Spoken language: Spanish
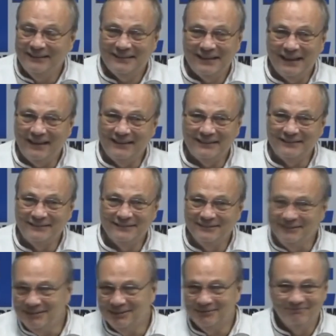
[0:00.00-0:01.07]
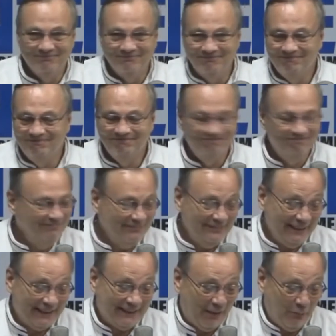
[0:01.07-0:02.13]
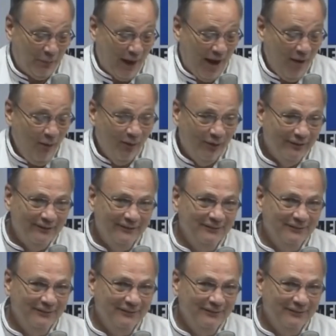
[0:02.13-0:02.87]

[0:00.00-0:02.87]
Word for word: están, ya están bravos